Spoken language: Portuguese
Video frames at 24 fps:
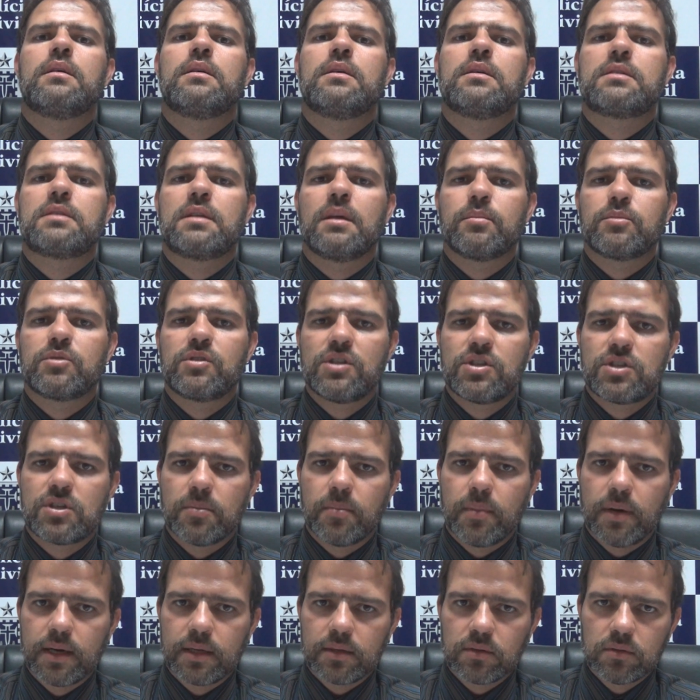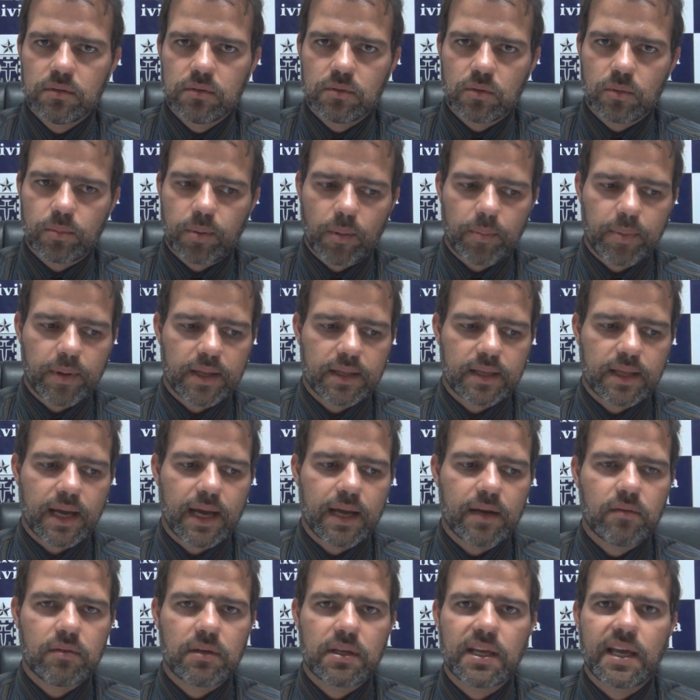e estamos intimando o
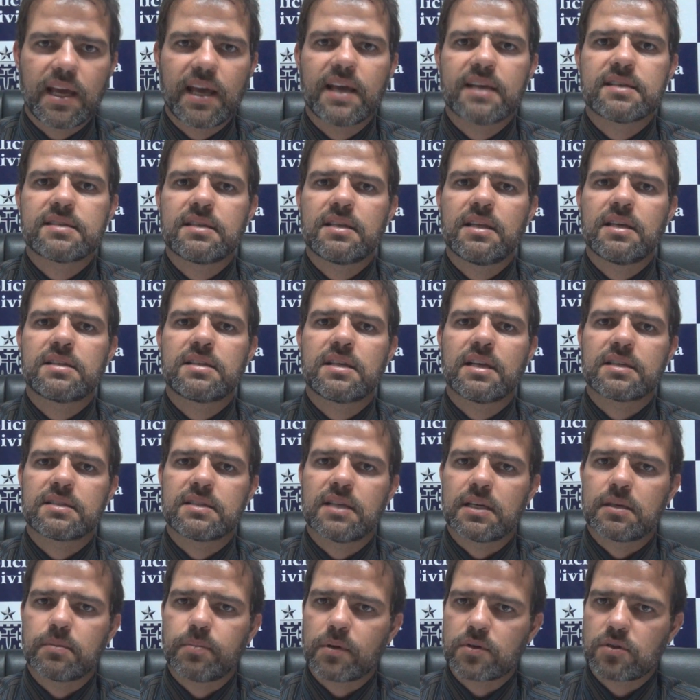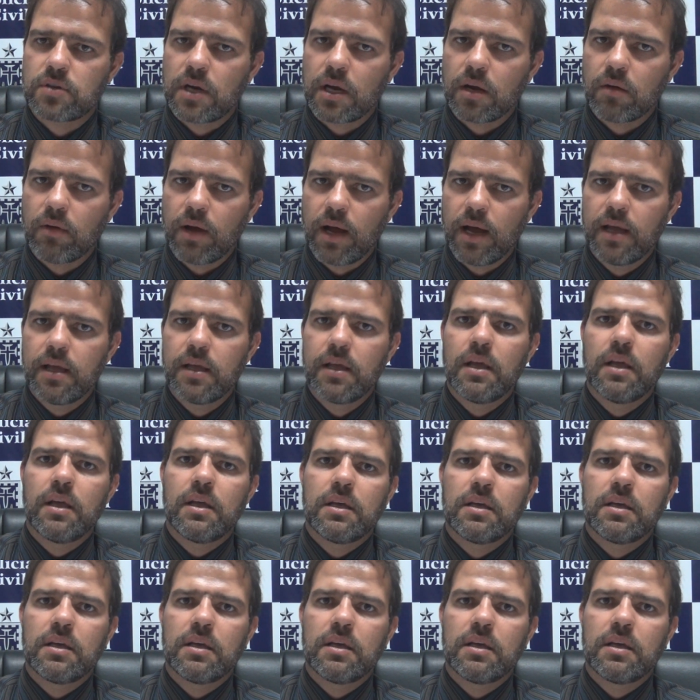proprietário, que é residente na cidade de Potiraguá,